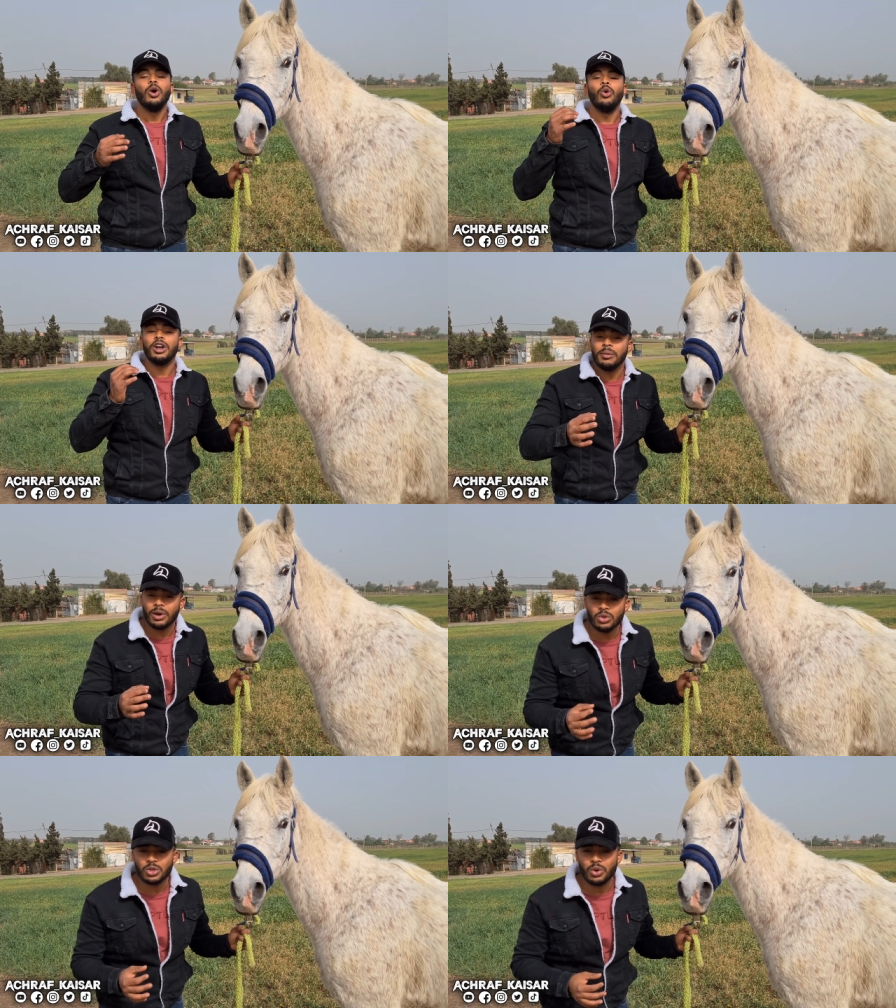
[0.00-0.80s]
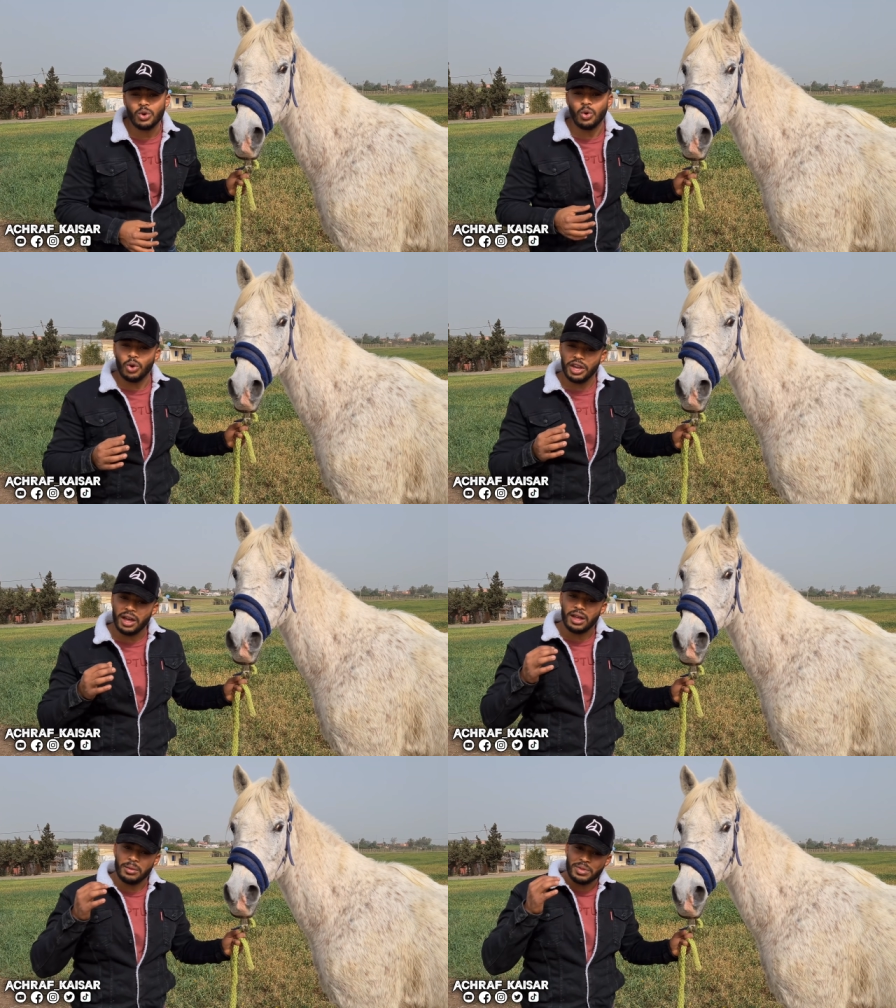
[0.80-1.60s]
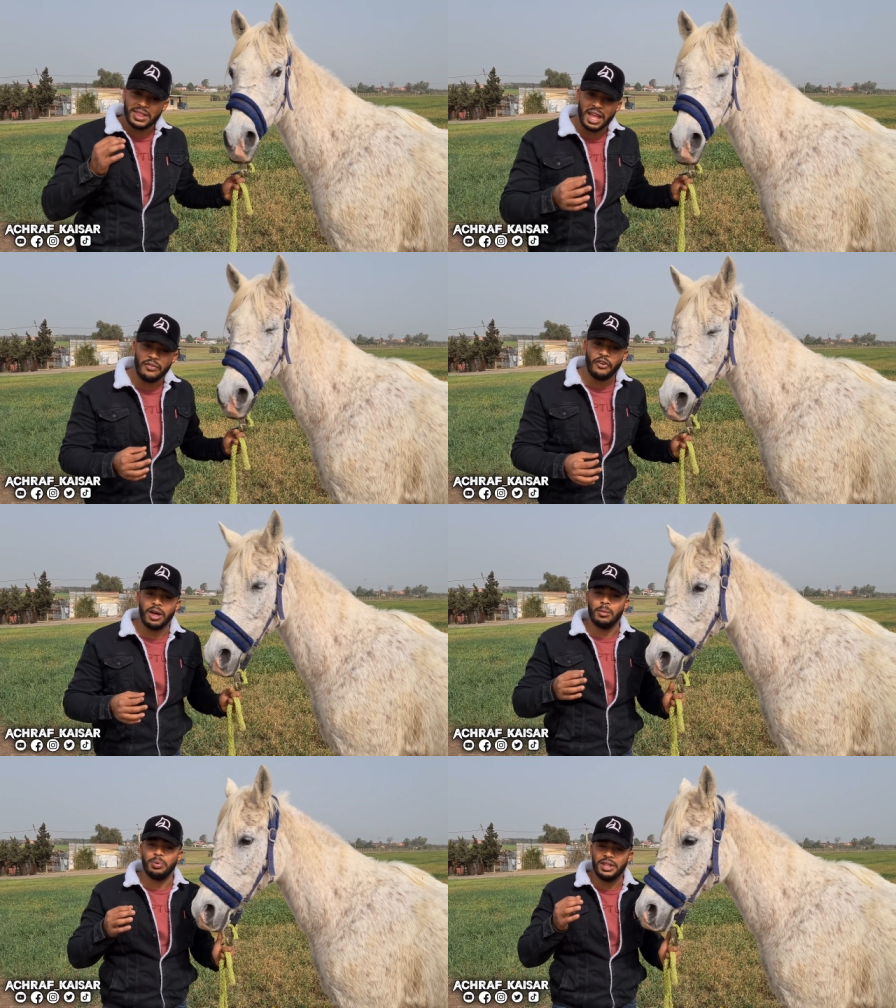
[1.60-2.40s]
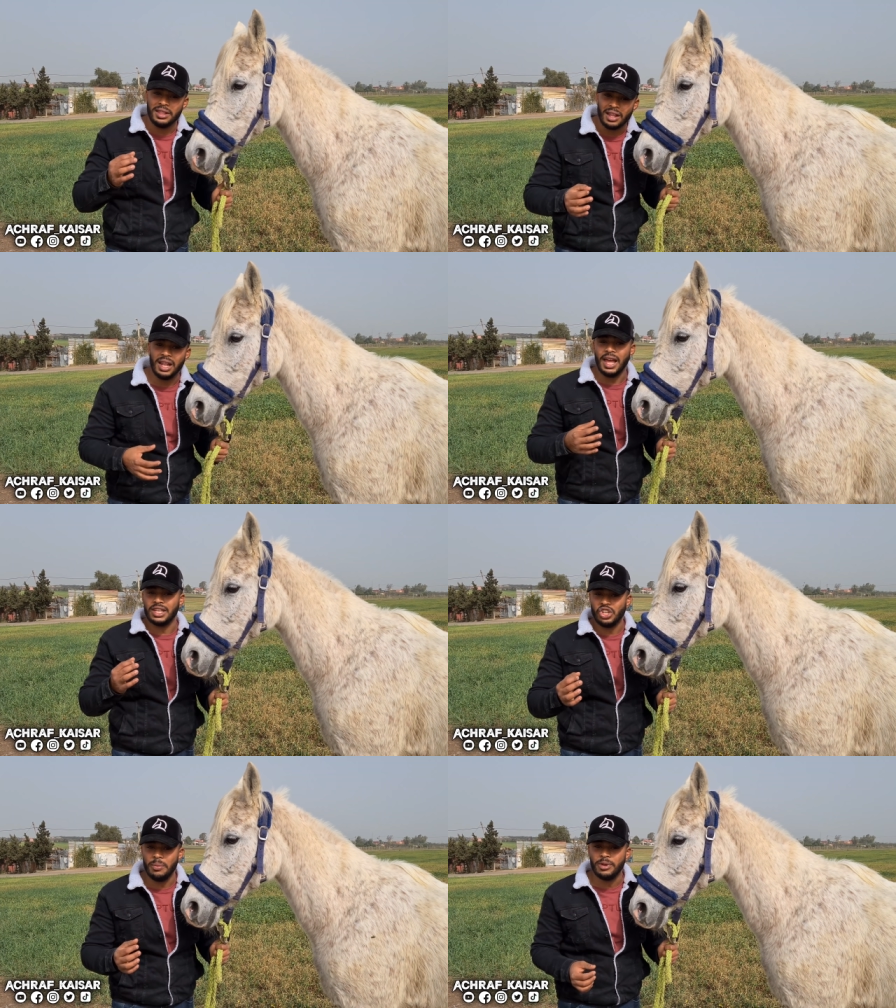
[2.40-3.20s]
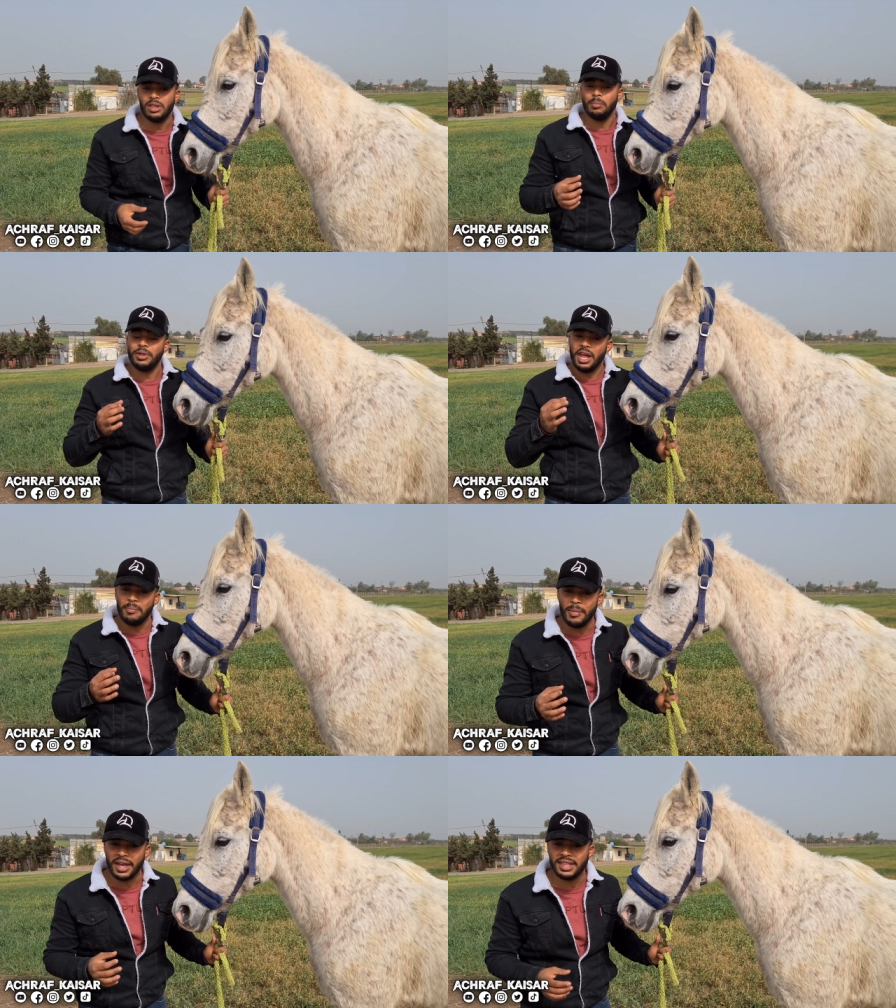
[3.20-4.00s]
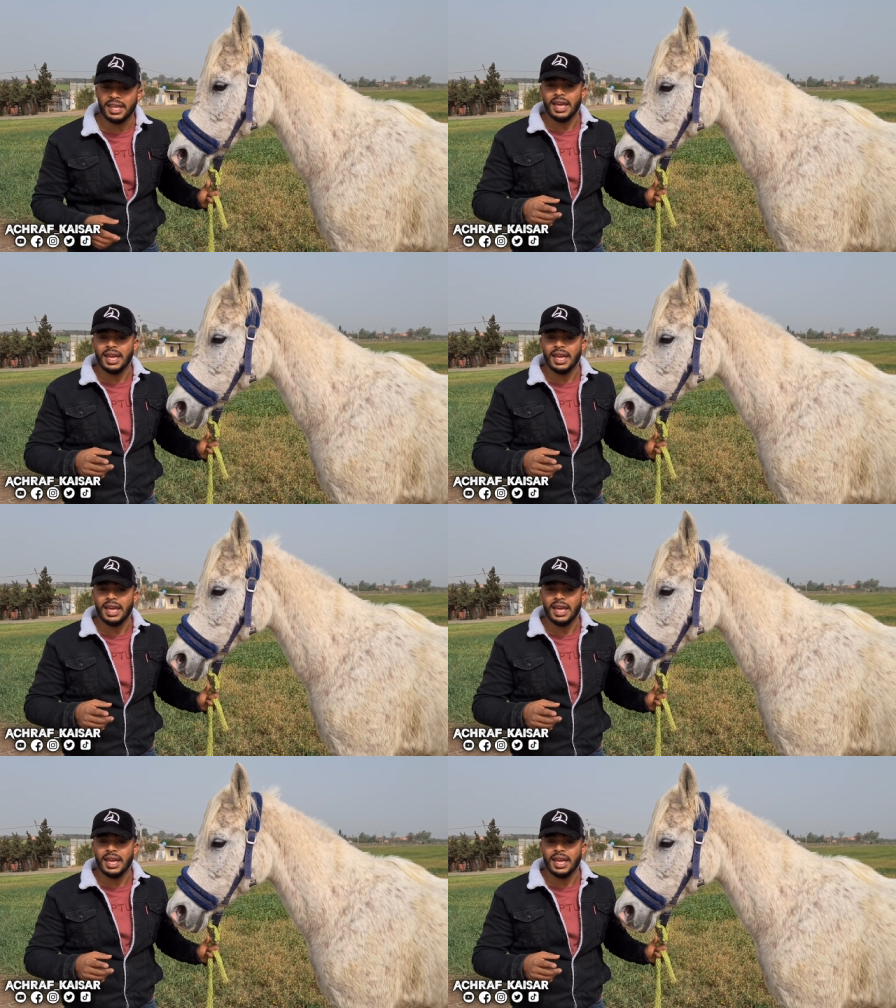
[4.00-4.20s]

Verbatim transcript: وكنبغيو نشكروا خويا مصطفى بن الحاج احمد بن حمادي